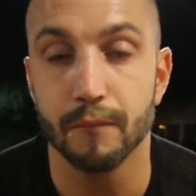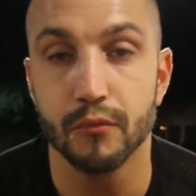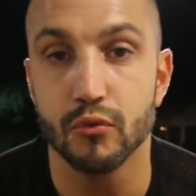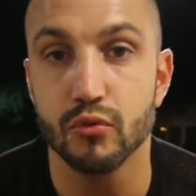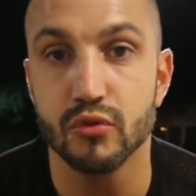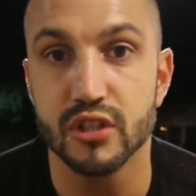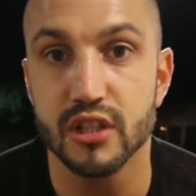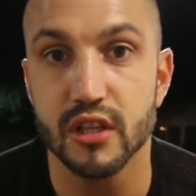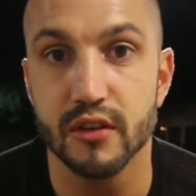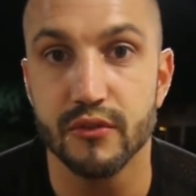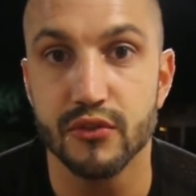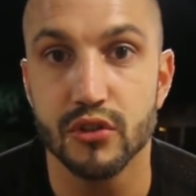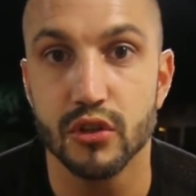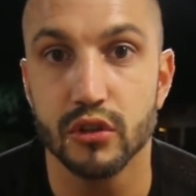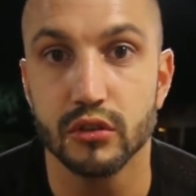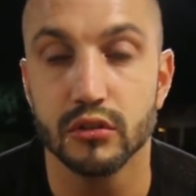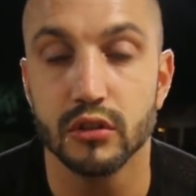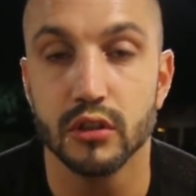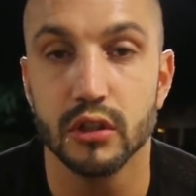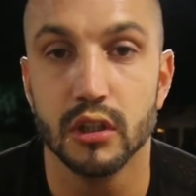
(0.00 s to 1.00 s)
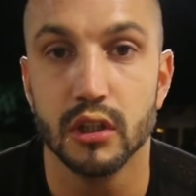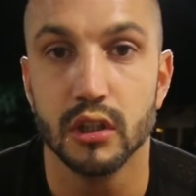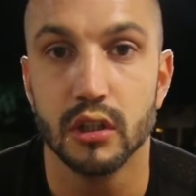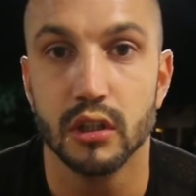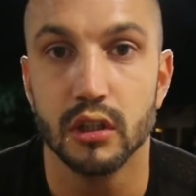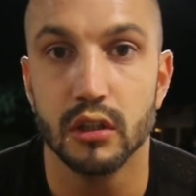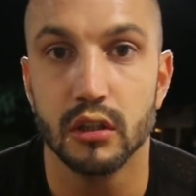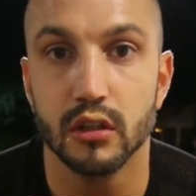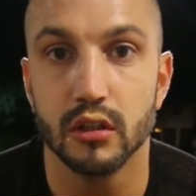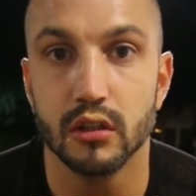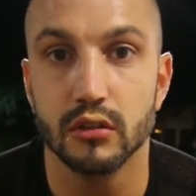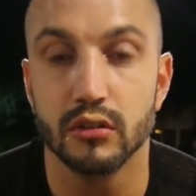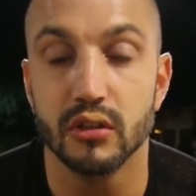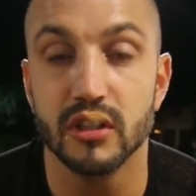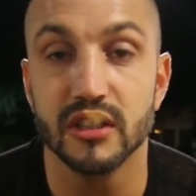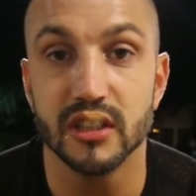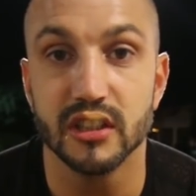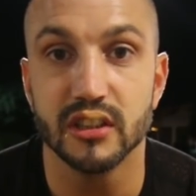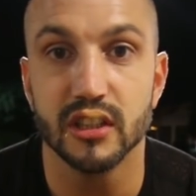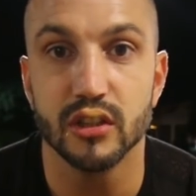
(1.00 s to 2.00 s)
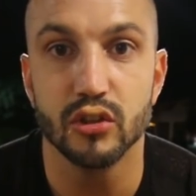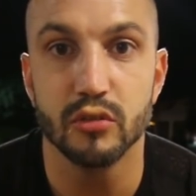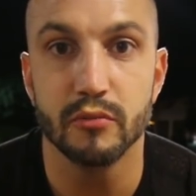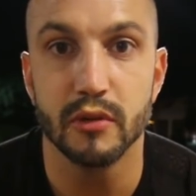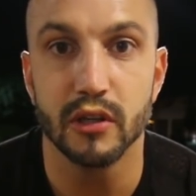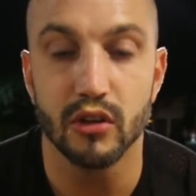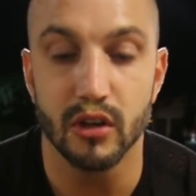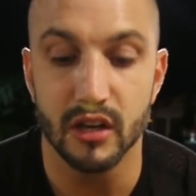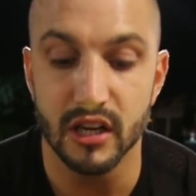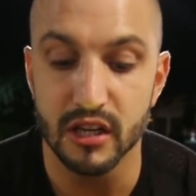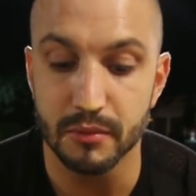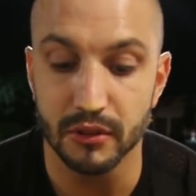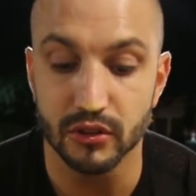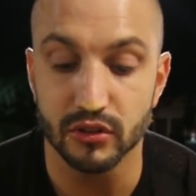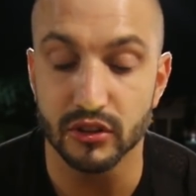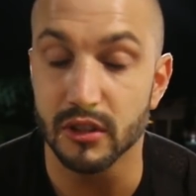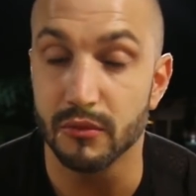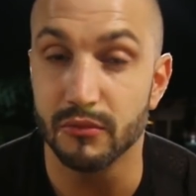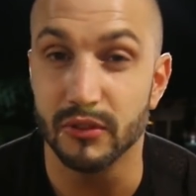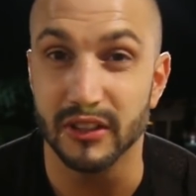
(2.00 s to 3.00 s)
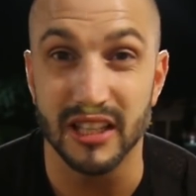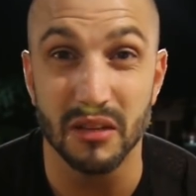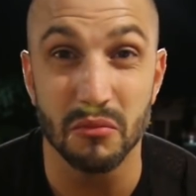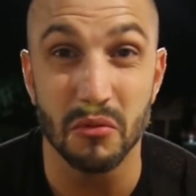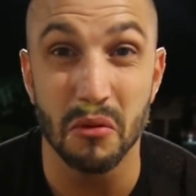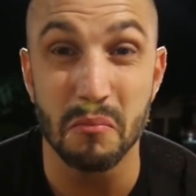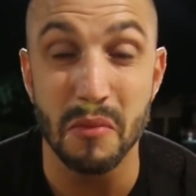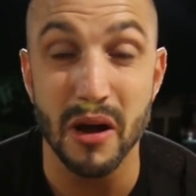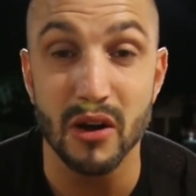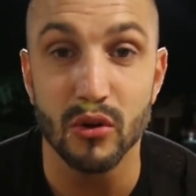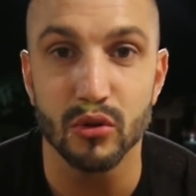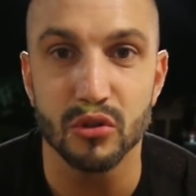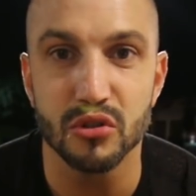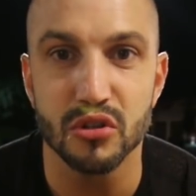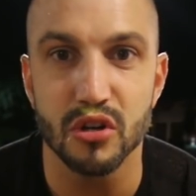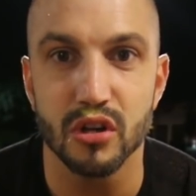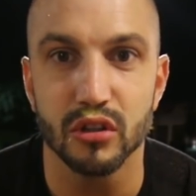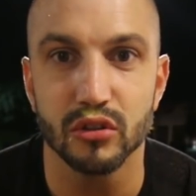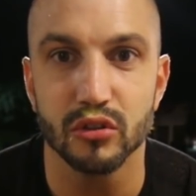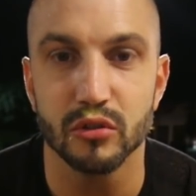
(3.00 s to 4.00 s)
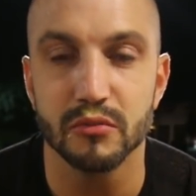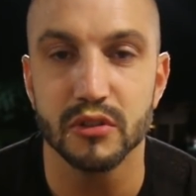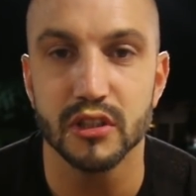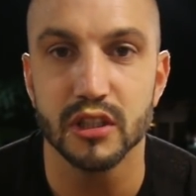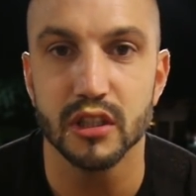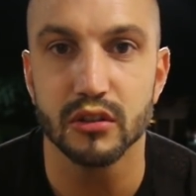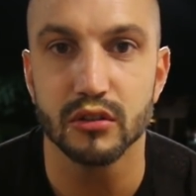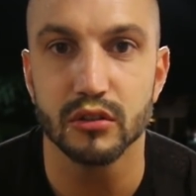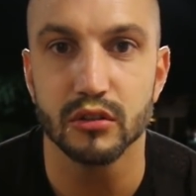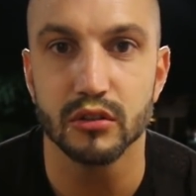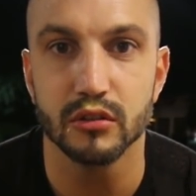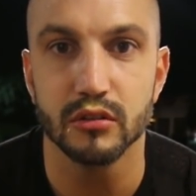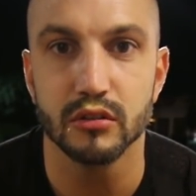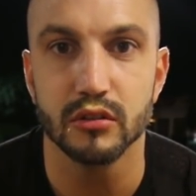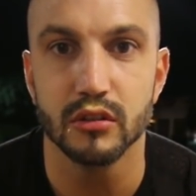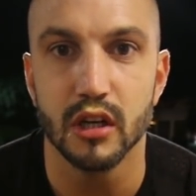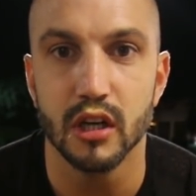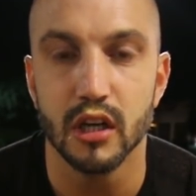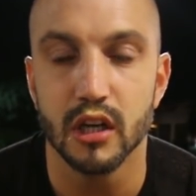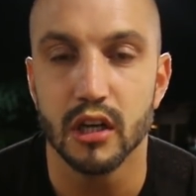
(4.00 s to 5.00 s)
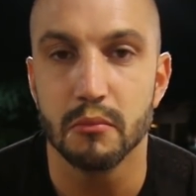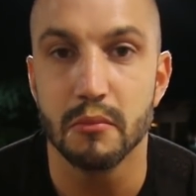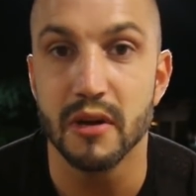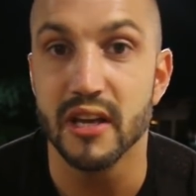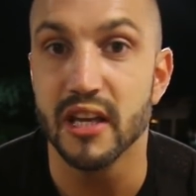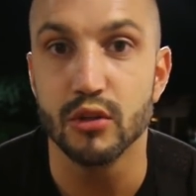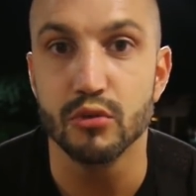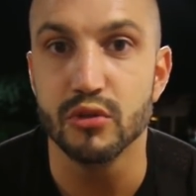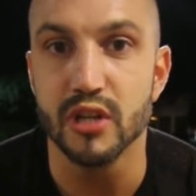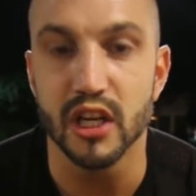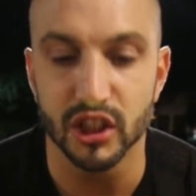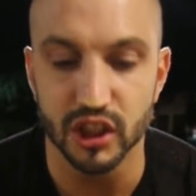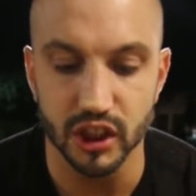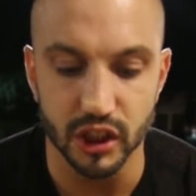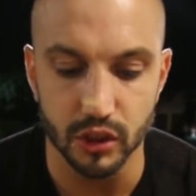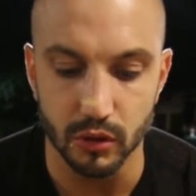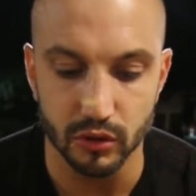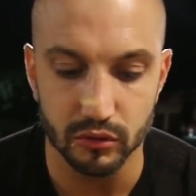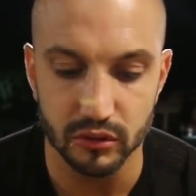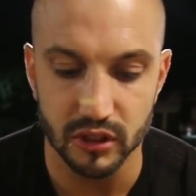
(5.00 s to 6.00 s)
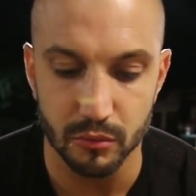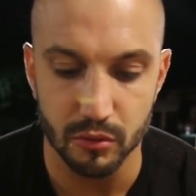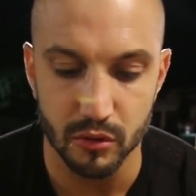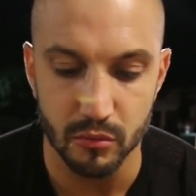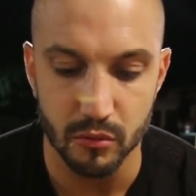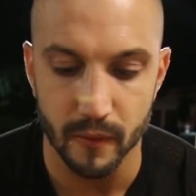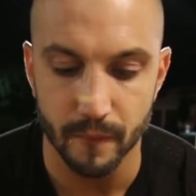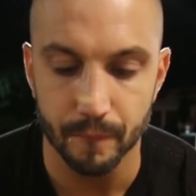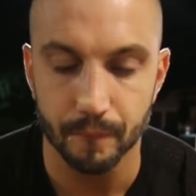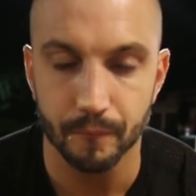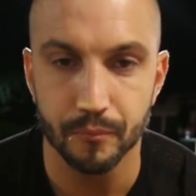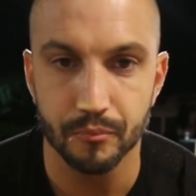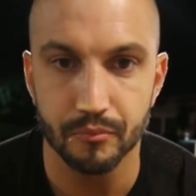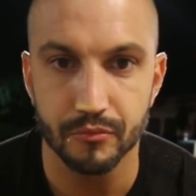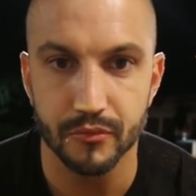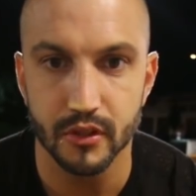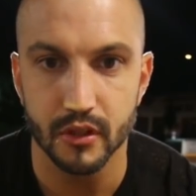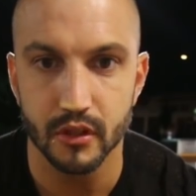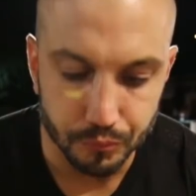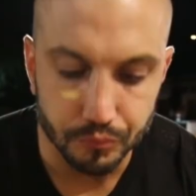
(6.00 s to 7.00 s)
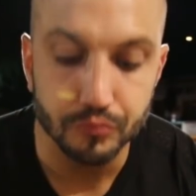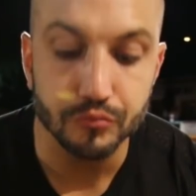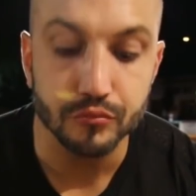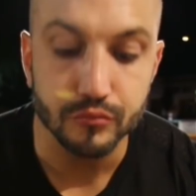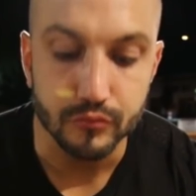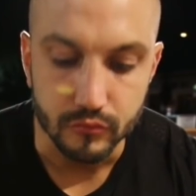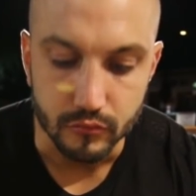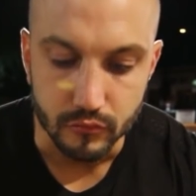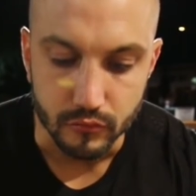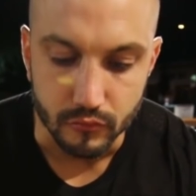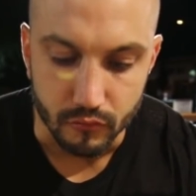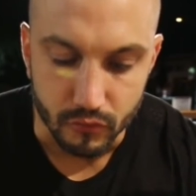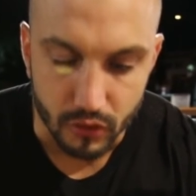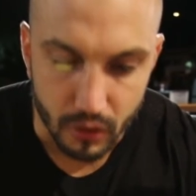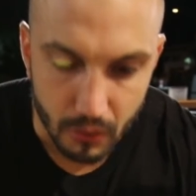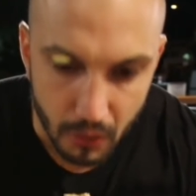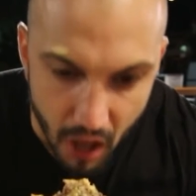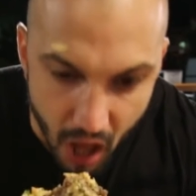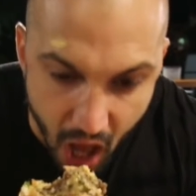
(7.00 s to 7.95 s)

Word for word: tout ce qui est viande euh, dans les assiettes de mes collègues parce que ça me fait tellement mal au cœur de me dire que bah, y a du gâchis, quoi, tout simplement. Les massacres ou pas